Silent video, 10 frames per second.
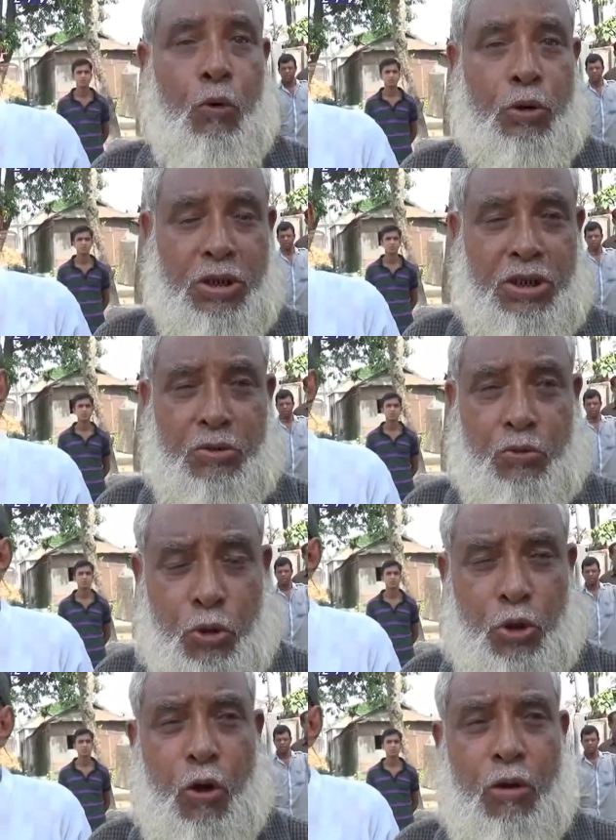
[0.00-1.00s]
অতি
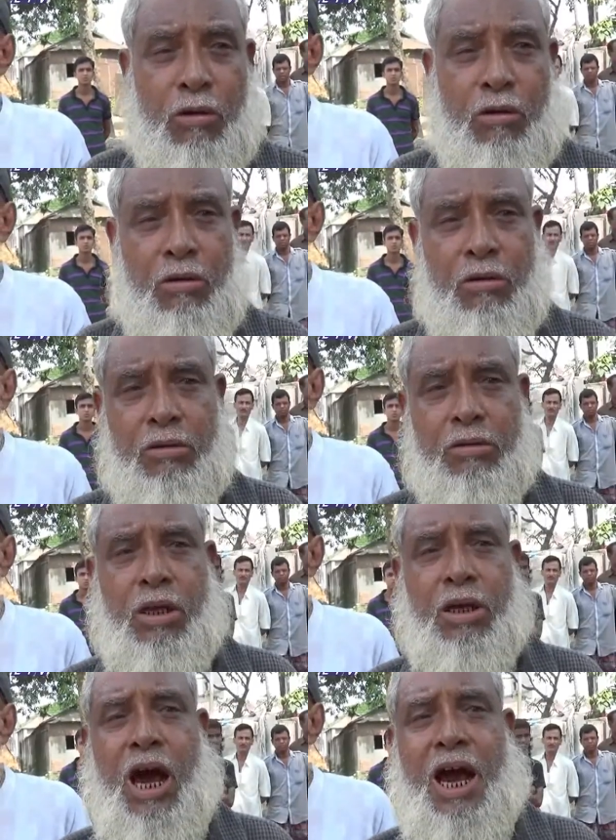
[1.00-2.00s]
দ্রুত
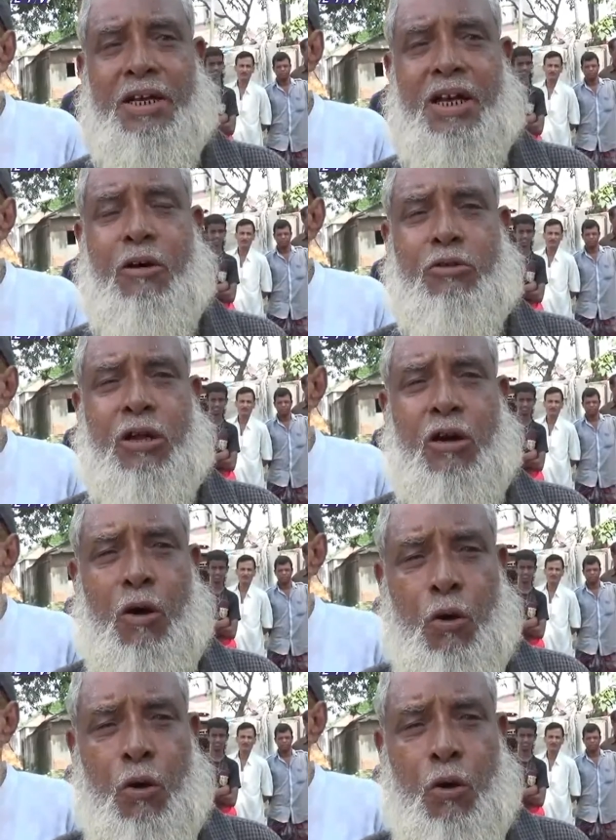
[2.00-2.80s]
তাকে আইনে আওতা নেওয়া